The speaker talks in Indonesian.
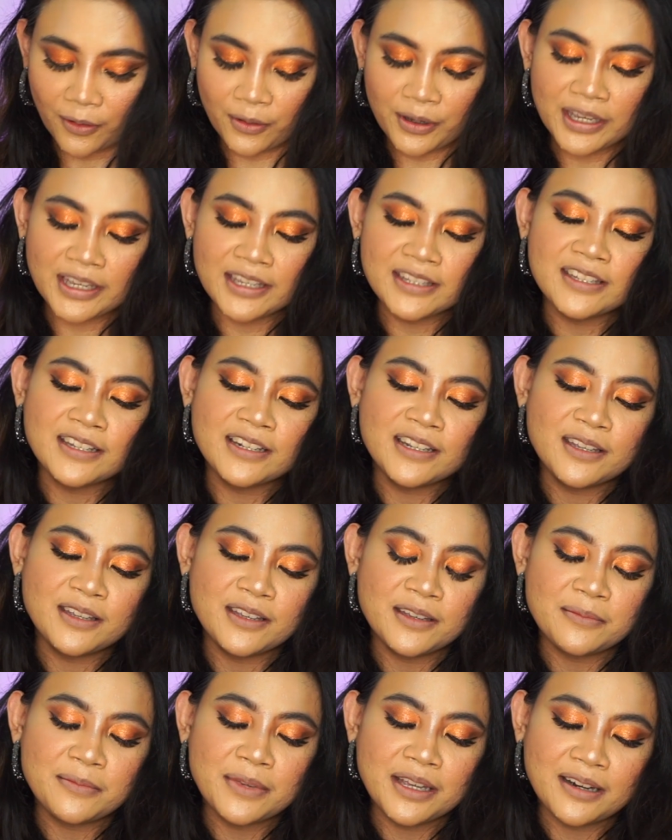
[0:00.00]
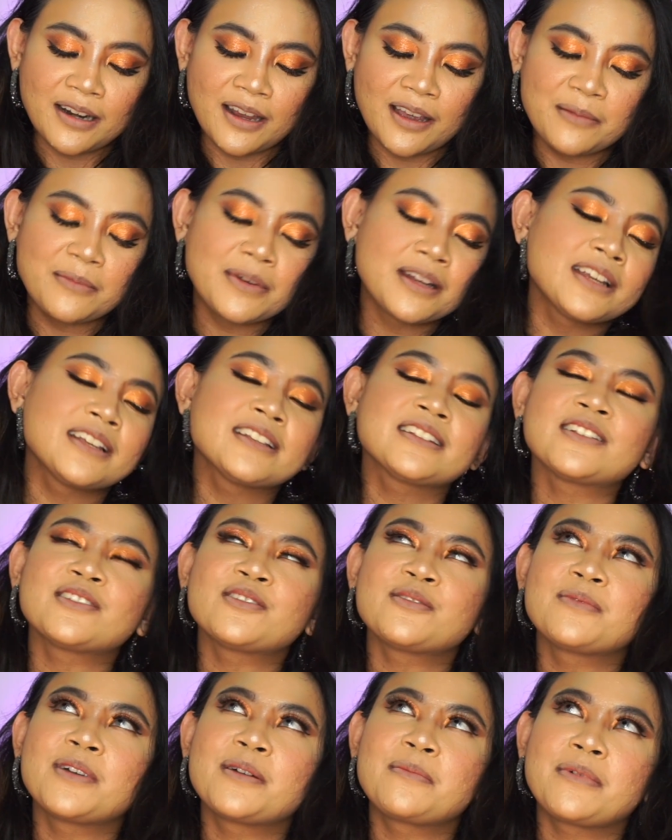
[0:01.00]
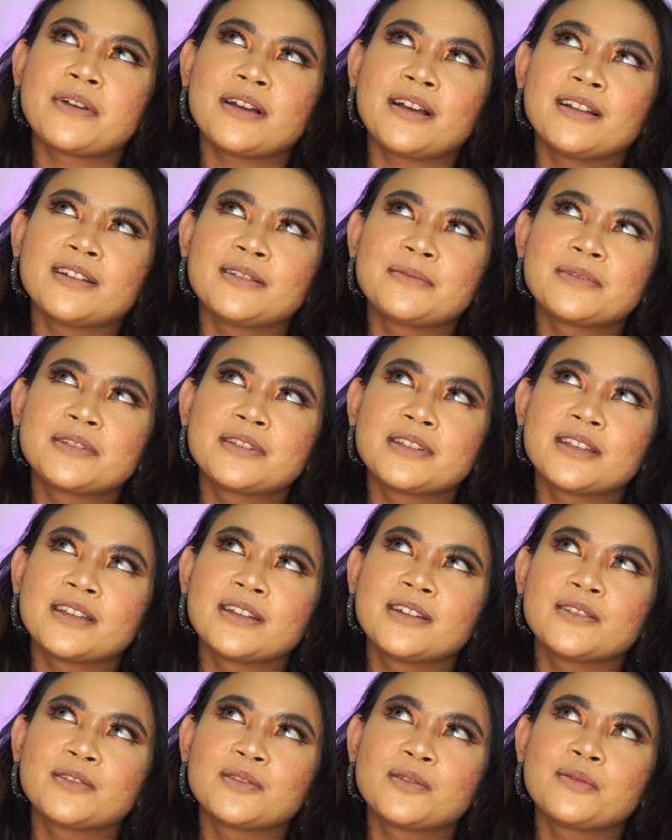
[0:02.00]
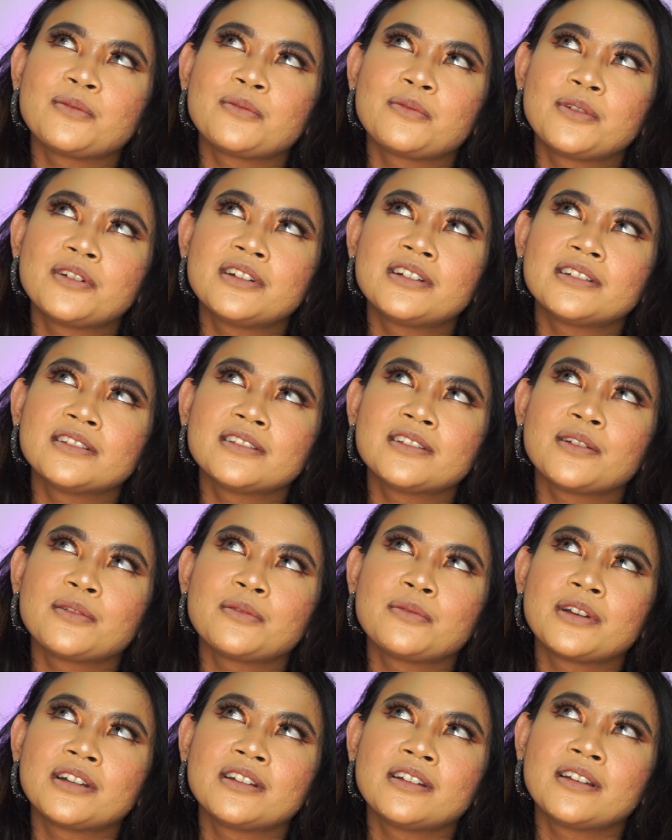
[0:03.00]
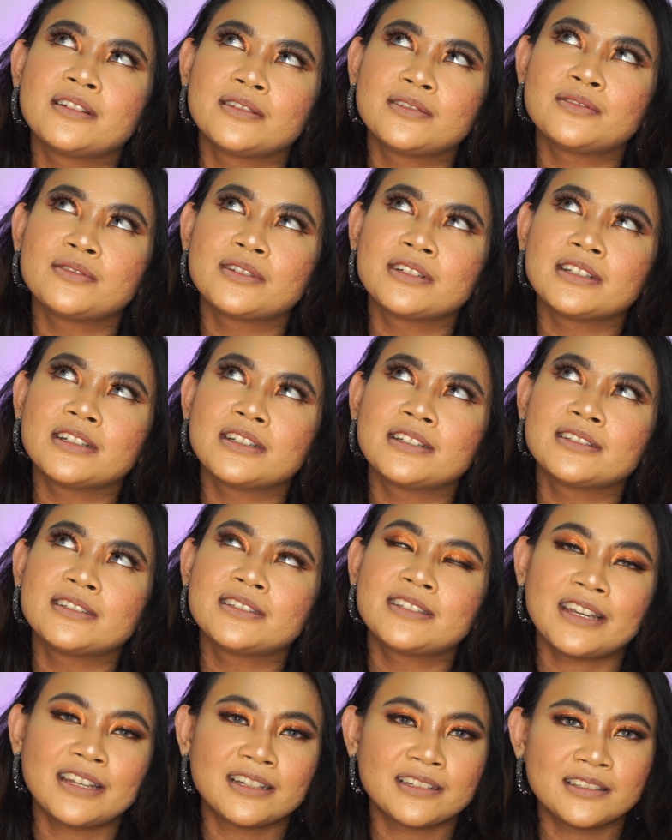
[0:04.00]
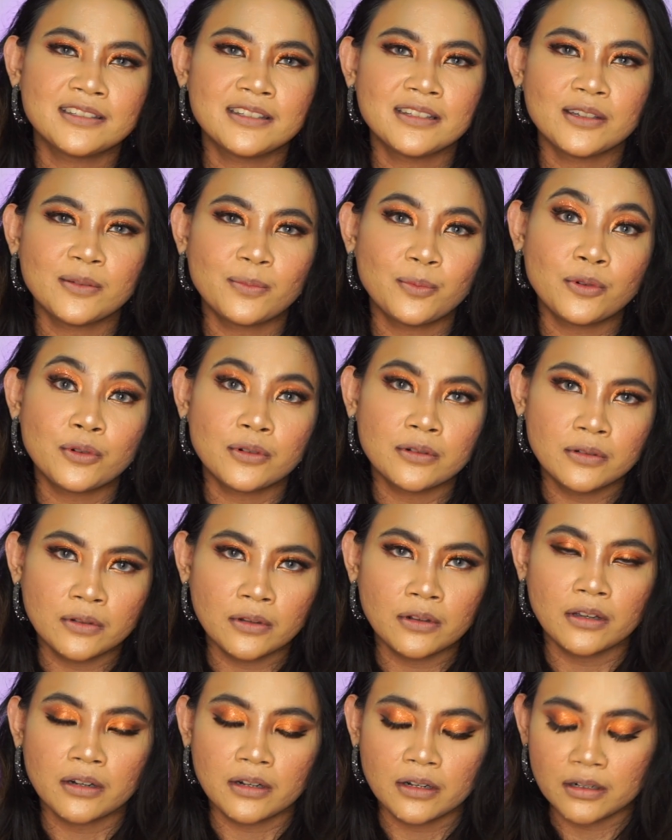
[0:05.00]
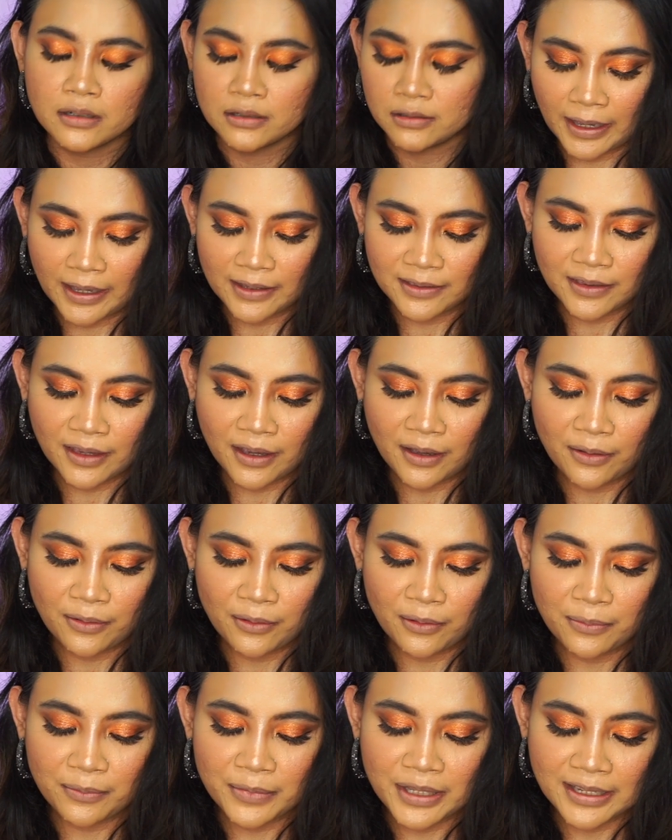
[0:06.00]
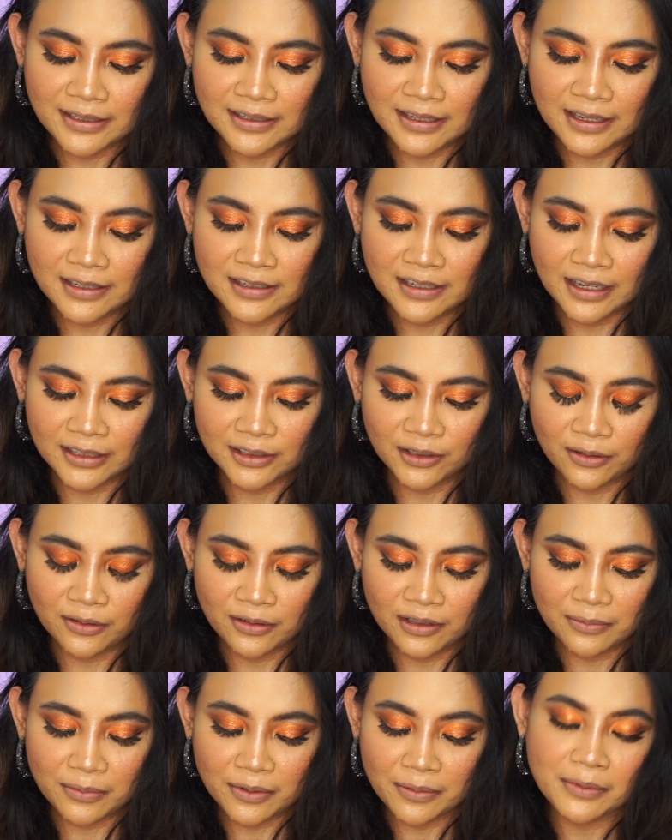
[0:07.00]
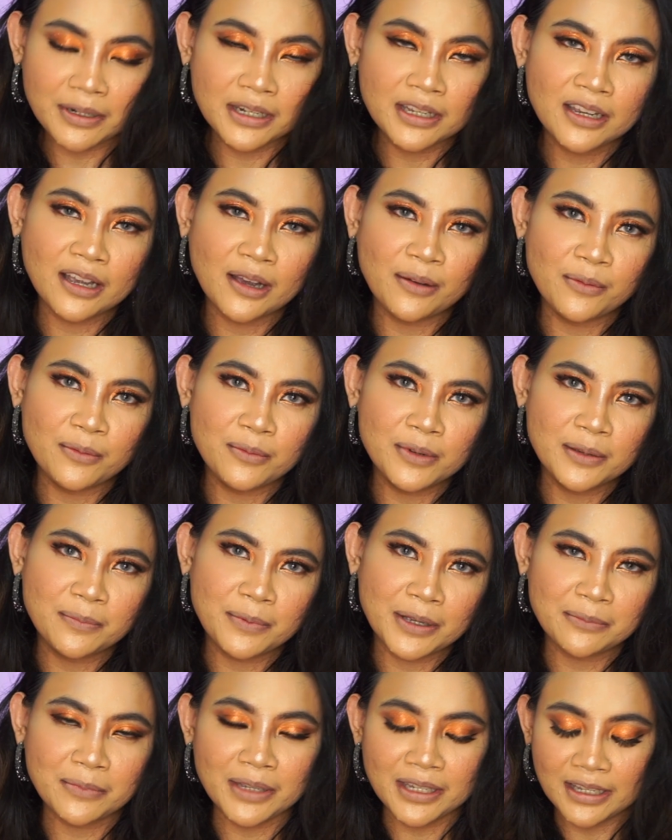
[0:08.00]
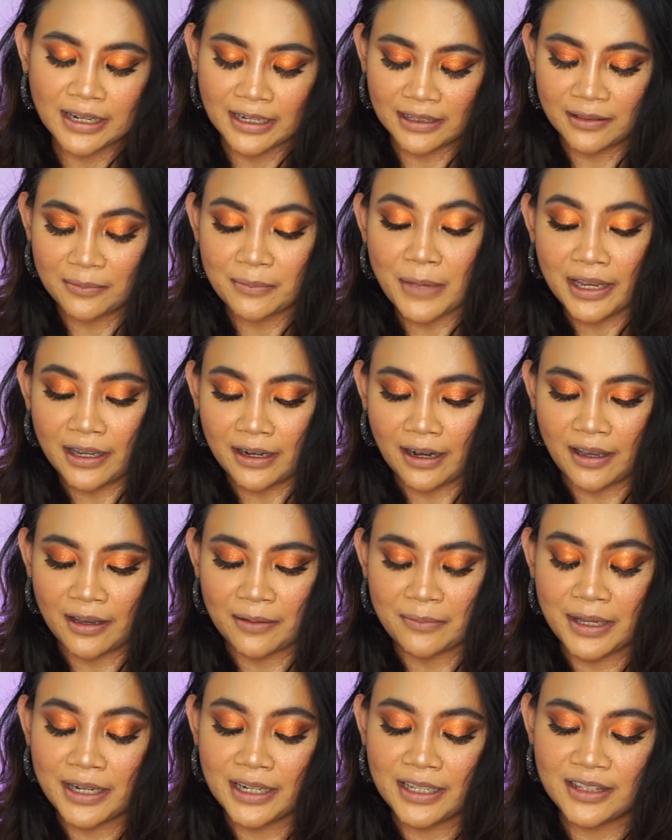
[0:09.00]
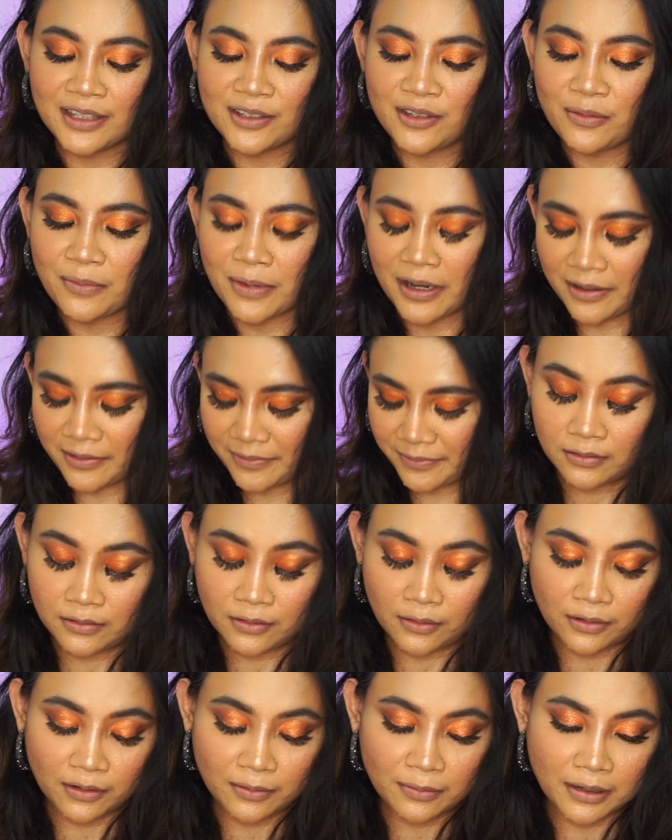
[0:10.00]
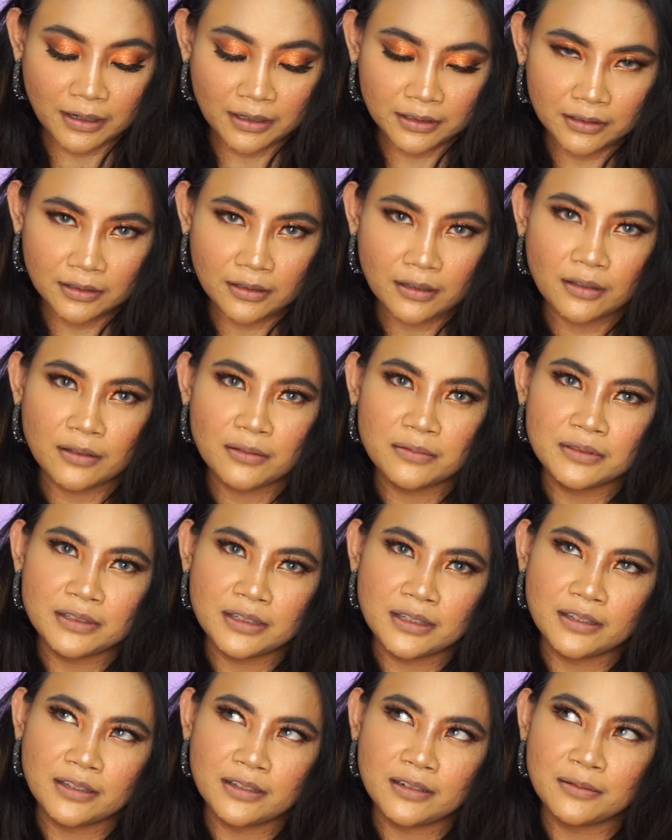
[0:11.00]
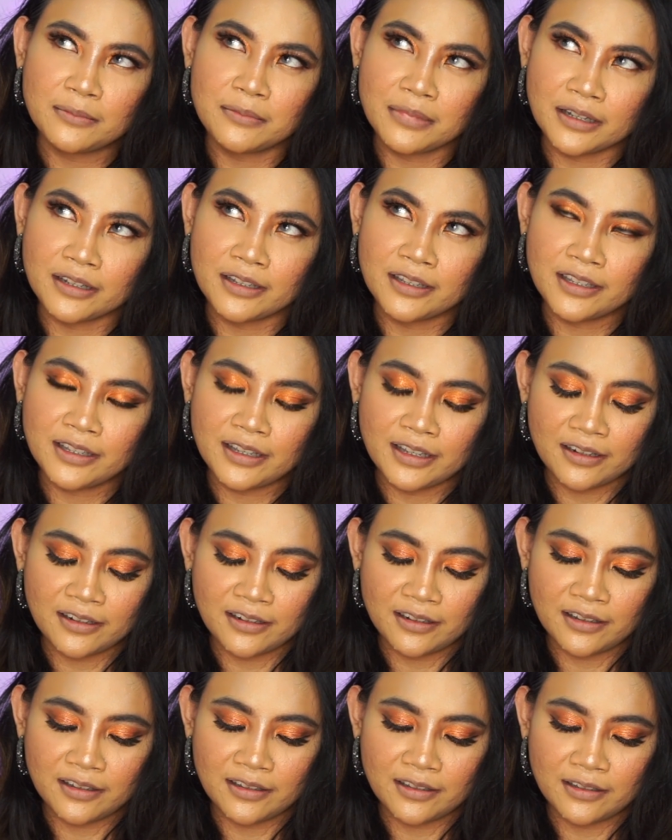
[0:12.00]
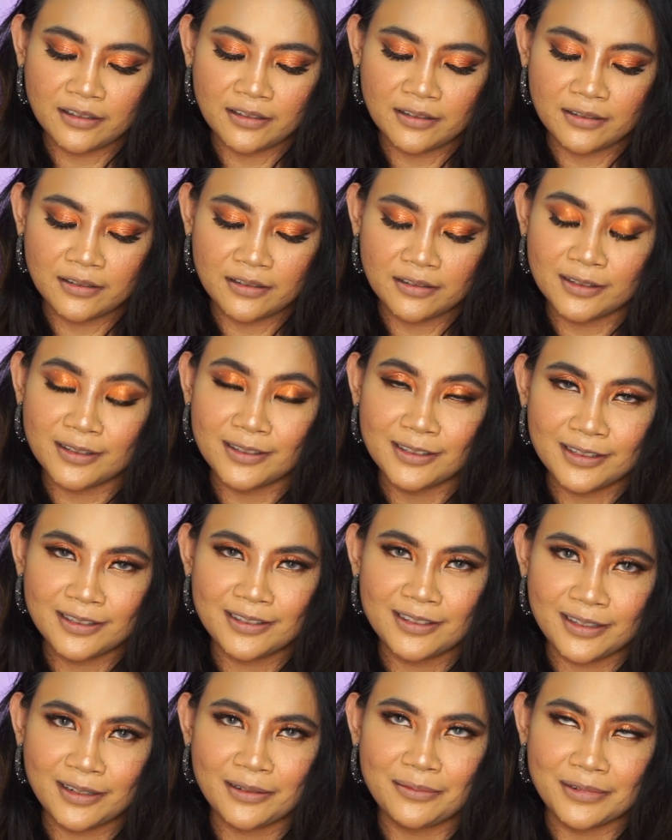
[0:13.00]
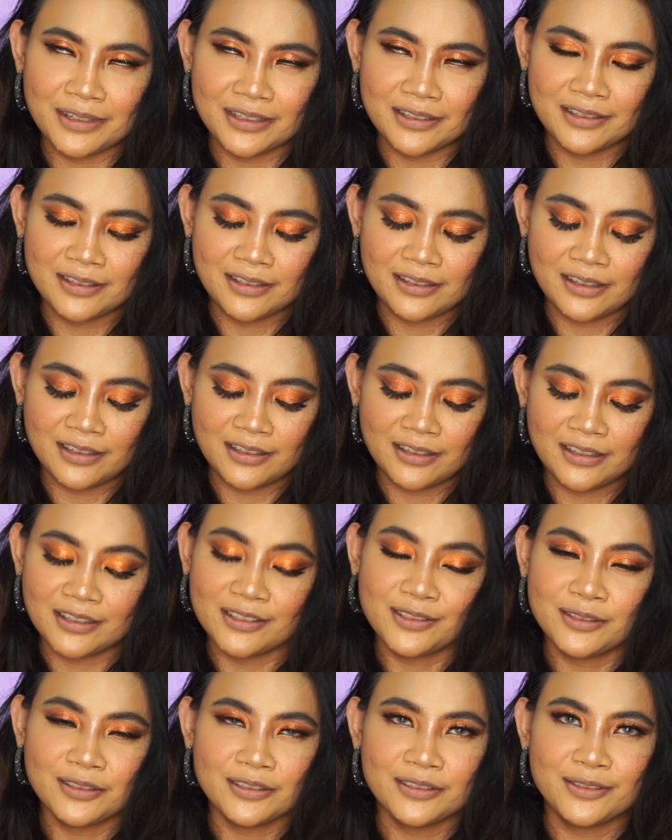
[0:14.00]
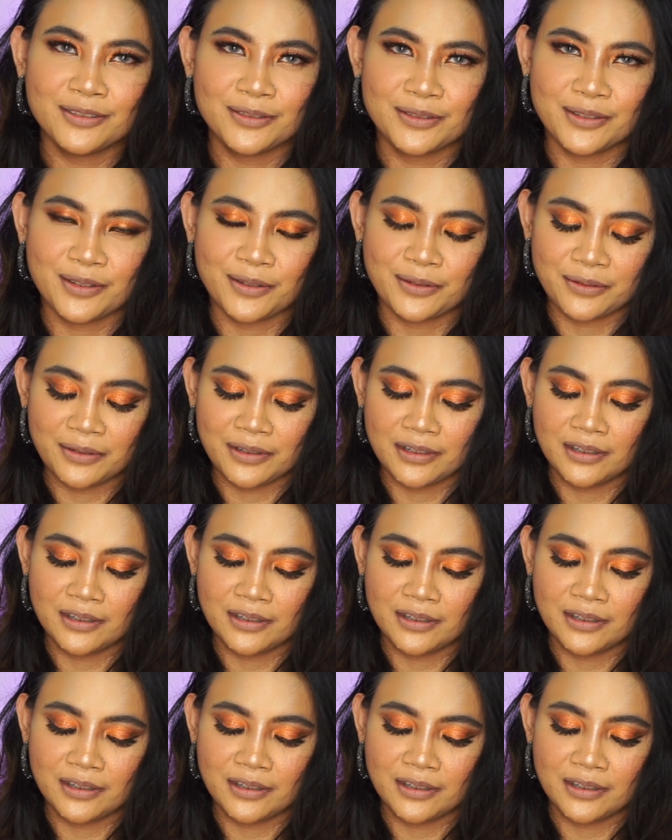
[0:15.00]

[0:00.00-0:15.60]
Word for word: Oke, okay, jadi baiklah mari kita coba pakai lipstick ini tuh worth 110 Singapore dollar atau biasa aja atau lebih mending kamu beli plat migrate. Baiklah, mari kita coba. Sorry banget kalau misalnya lebay karena this is Hermes like I told you so.